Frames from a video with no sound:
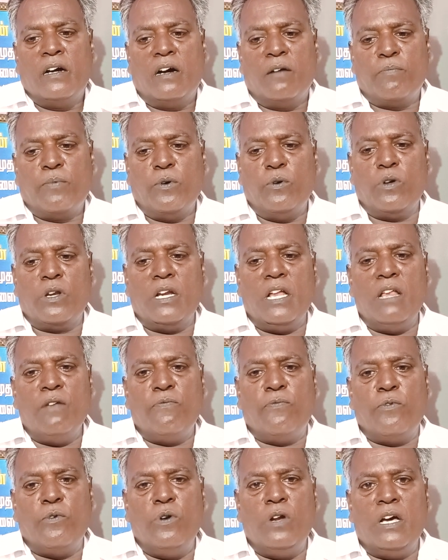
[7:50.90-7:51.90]
அப்போது ஒரு நாள்
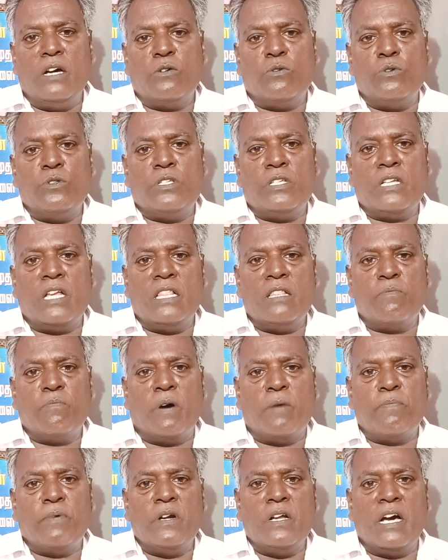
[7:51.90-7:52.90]
ஃபுல்லாக குடிச்சிட்டு அந்த
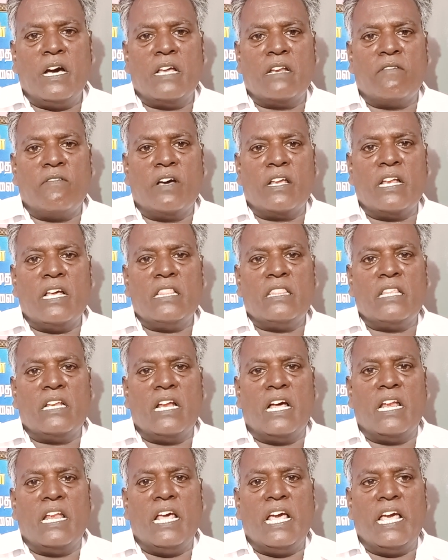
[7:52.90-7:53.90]
பப்பனுக்காரன்
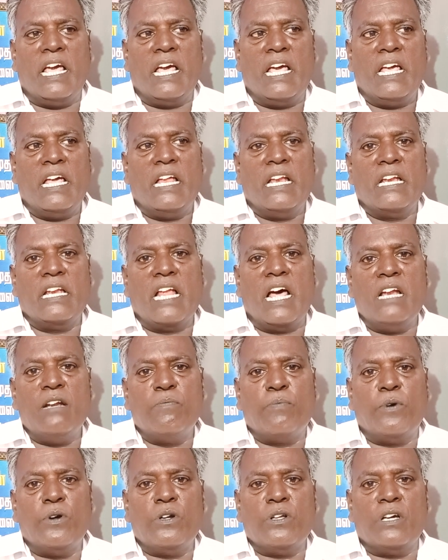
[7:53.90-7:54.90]
வராதுனால நான்
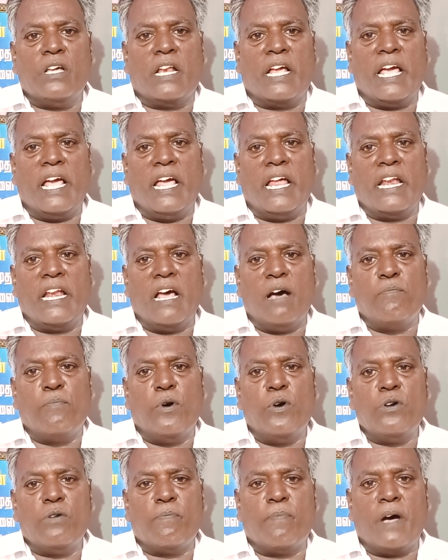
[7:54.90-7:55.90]
போட்டுக்கிறேன் நான்
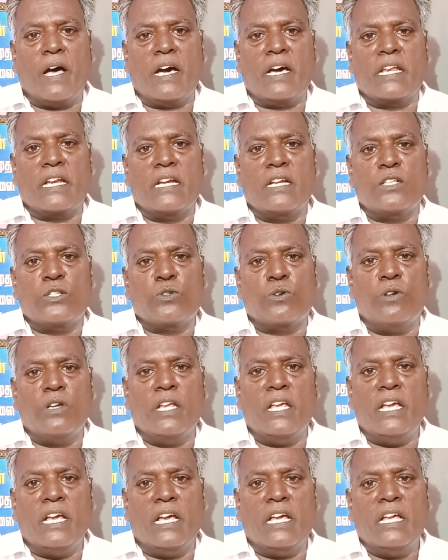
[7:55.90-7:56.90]
போட்டு பார்க்குறேன்னு
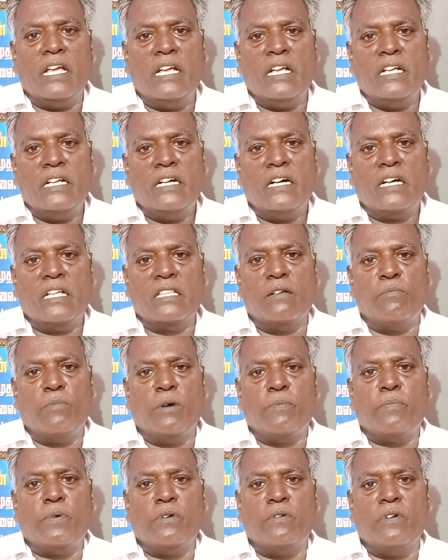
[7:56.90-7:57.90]
சொல்லி அந்த
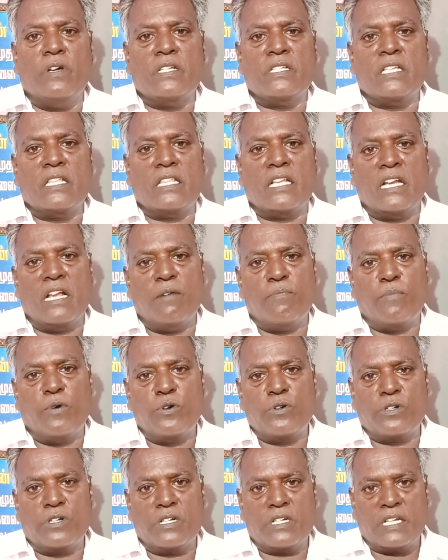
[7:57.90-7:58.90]
பப்புன் வேஷத்தை நான்
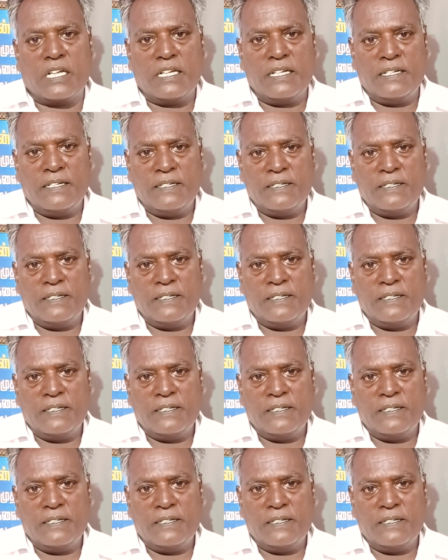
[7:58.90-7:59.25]
போட்டுக்கிட்டேன்